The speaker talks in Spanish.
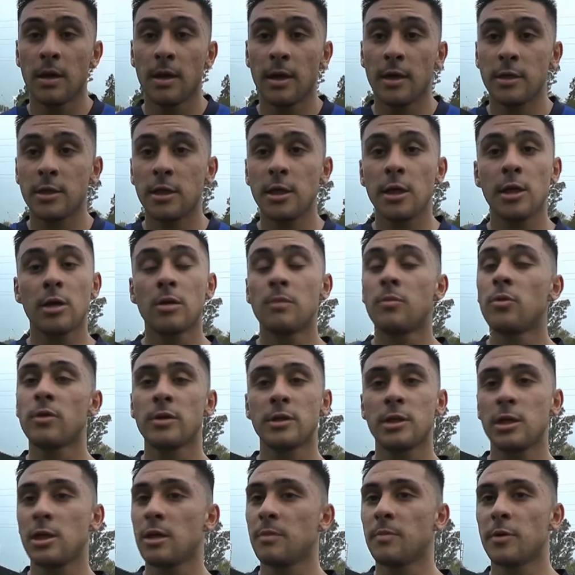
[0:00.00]
sí, como
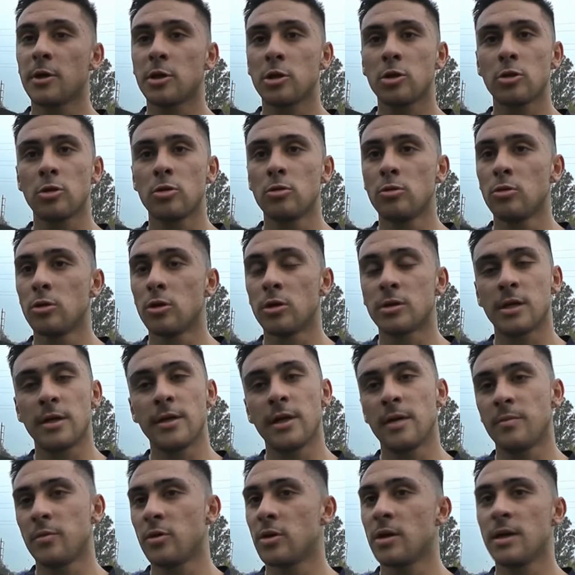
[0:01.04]
decís, partido duro,
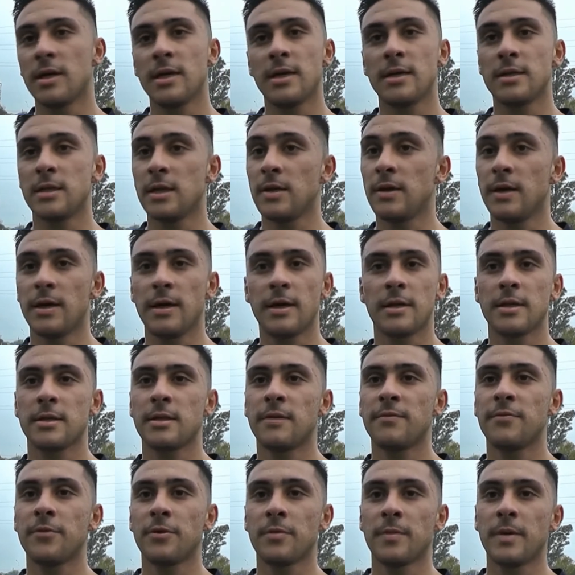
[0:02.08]
sabíamos que se iba a dar de esta
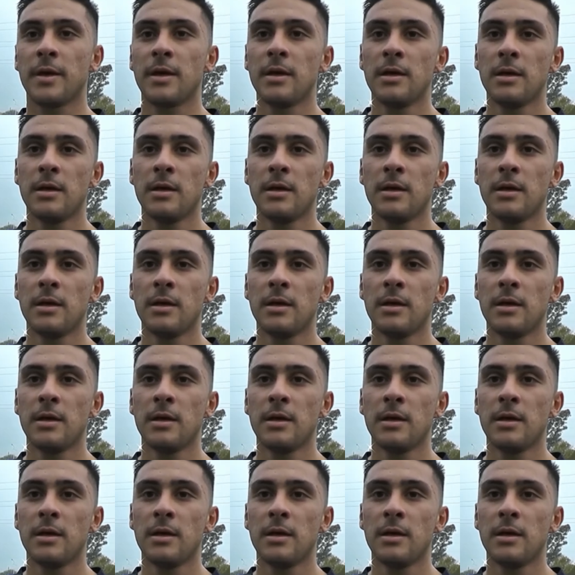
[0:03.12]
forma.